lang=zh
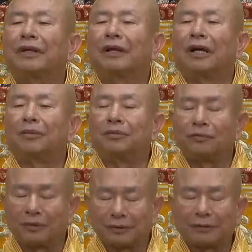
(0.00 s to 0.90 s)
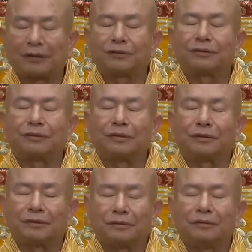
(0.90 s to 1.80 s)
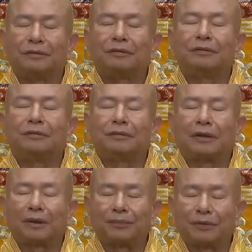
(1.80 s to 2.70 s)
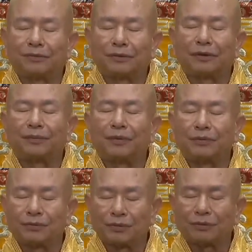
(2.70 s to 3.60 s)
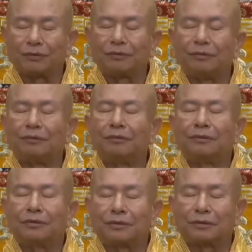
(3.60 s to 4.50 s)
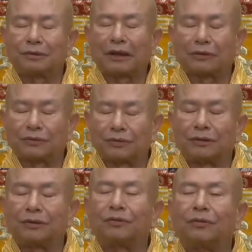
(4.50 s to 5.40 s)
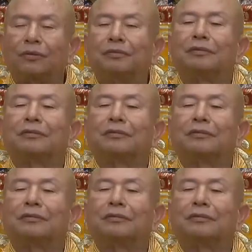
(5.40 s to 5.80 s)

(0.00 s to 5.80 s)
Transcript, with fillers: 啊，普方上师的他本身的本尊就是大准提佛。